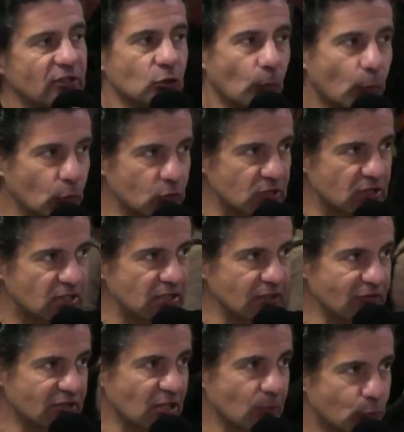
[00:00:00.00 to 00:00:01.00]
façon
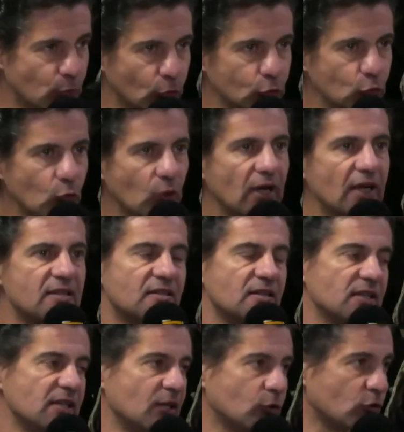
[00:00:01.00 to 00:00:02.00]
positive, c'est pour nous
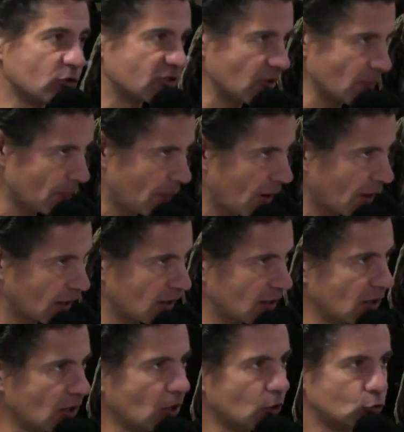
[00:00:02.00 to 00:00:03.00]
essayer de
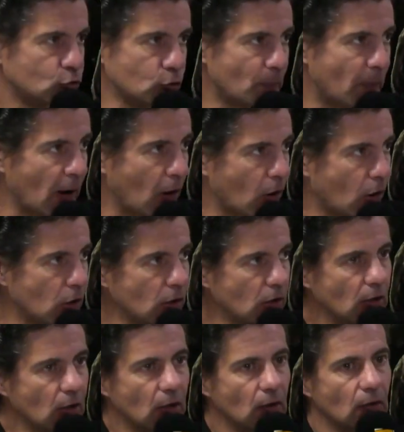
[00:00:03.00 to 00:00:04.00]
s'emparer d'une
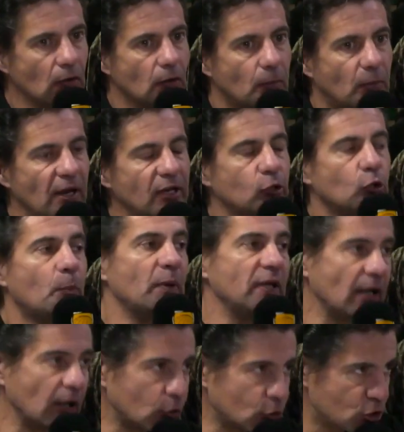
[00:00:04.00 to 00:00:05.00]
parole pleine de
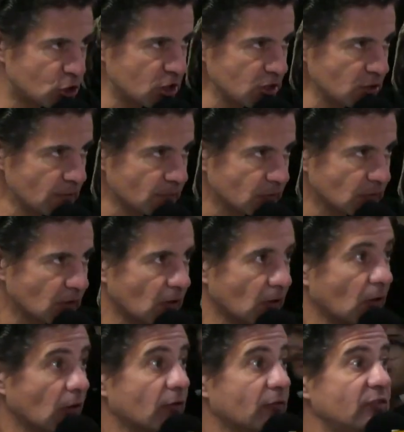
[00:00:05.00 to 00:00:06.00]
pédagogie,
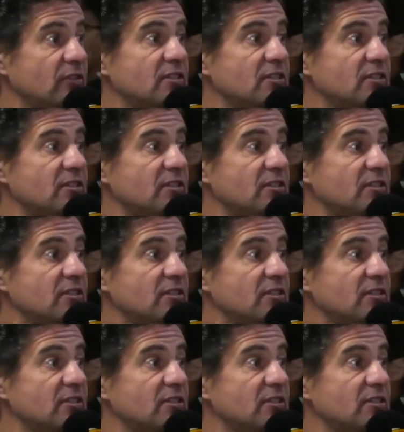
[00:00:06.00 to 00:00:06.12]
euh,